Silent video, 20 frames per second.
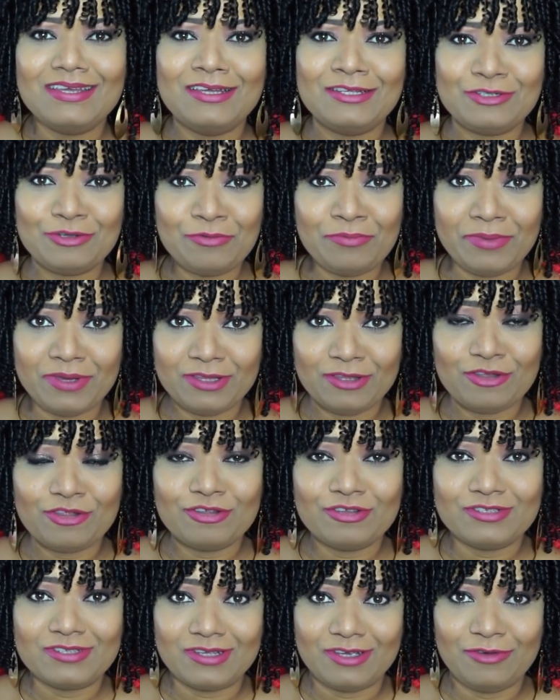es un
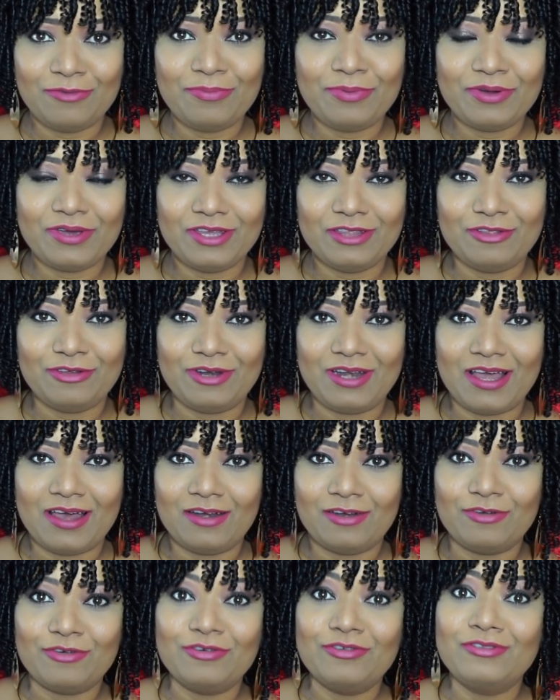método así un poquito
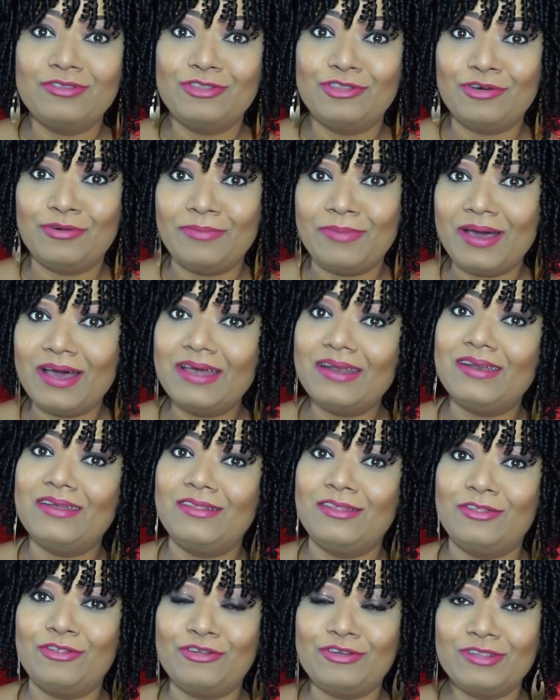largo. Toma
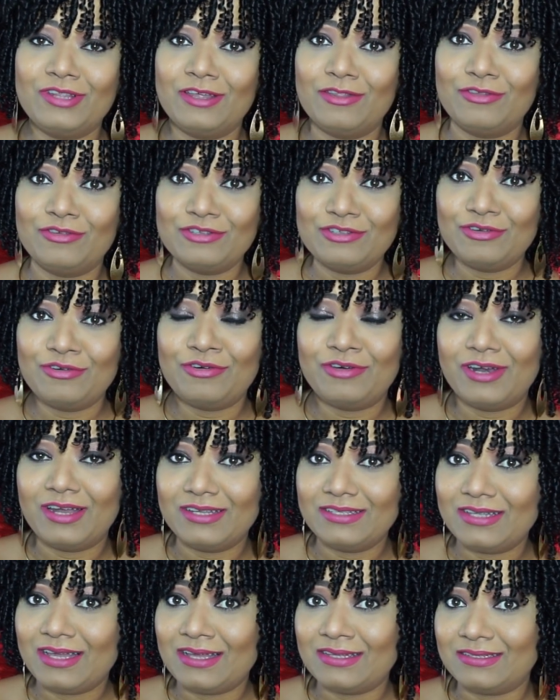alrededor de dos
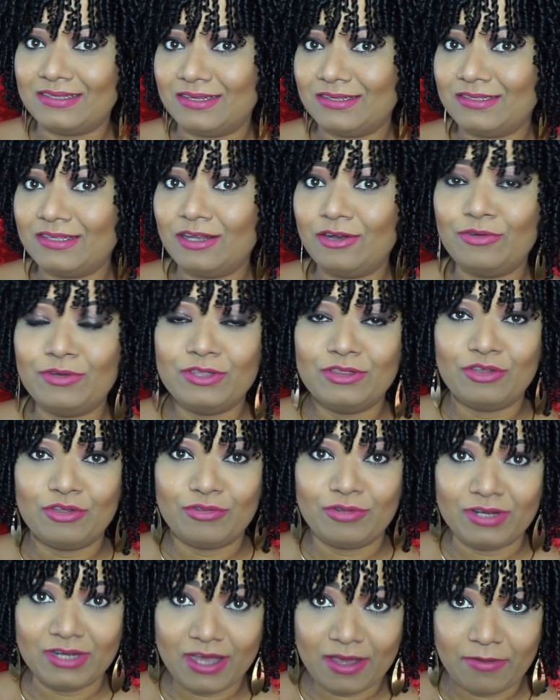horas hacérselo en
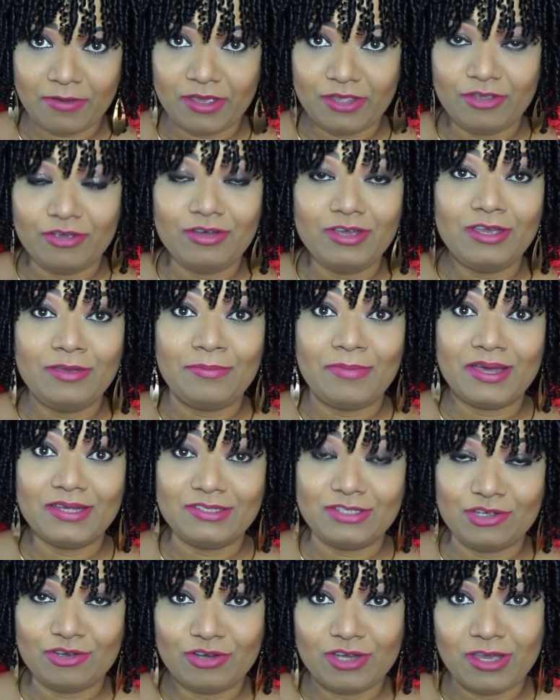todo el cabello y
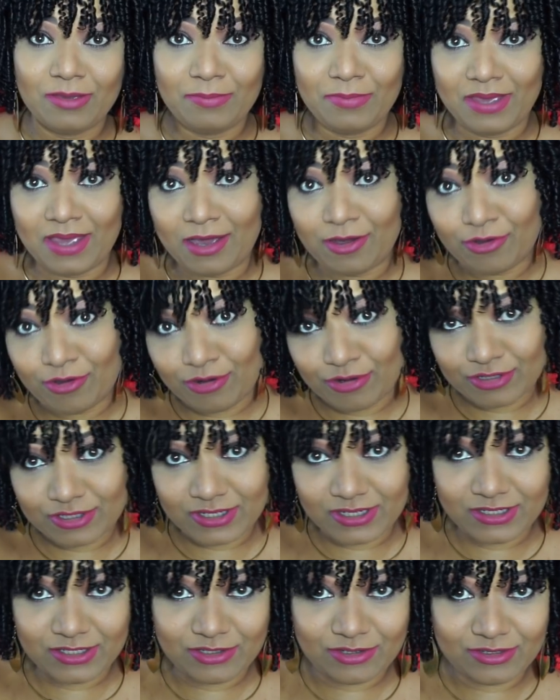más yo que me hago los
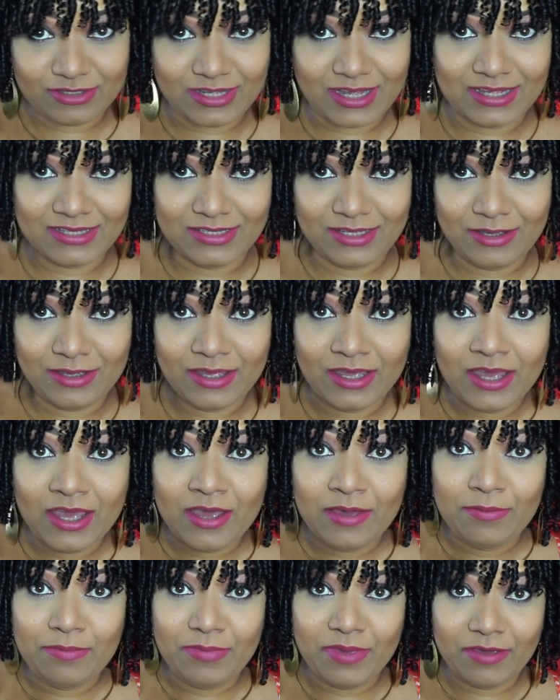rizos así
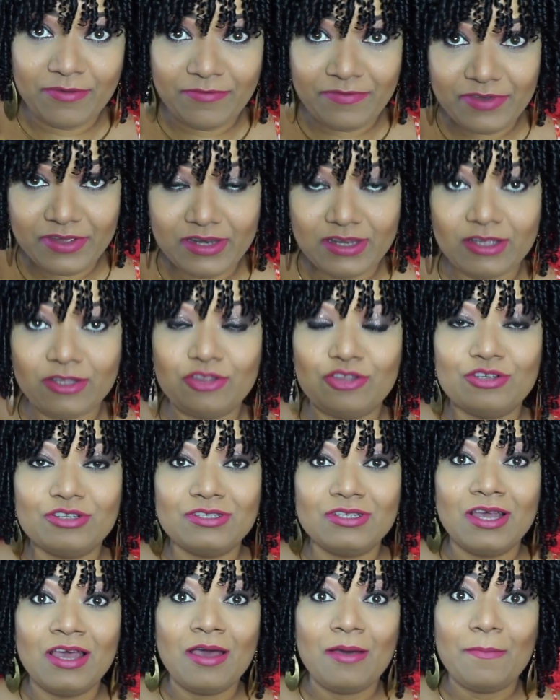bien
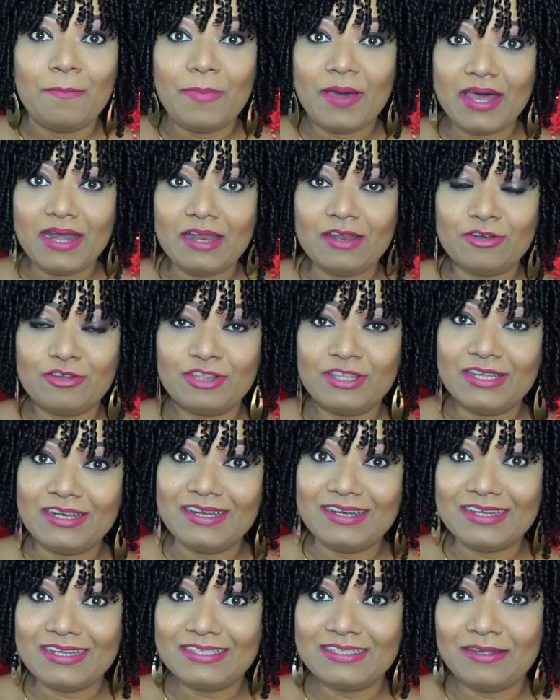finitos para no
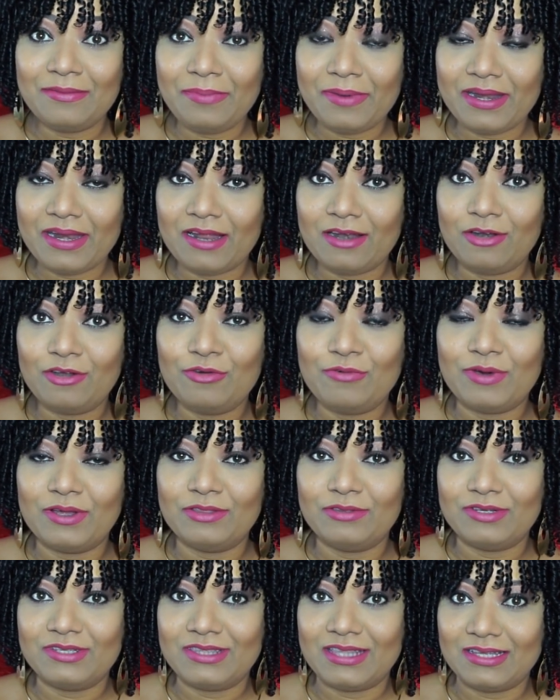tener que separarlos
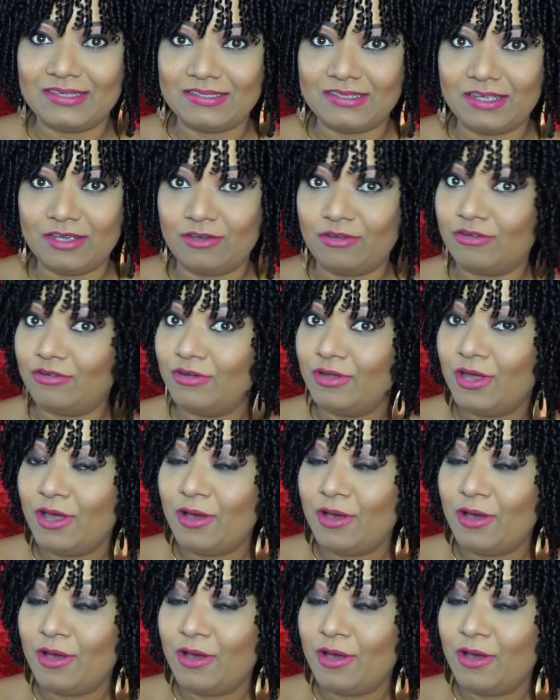cuando están secos.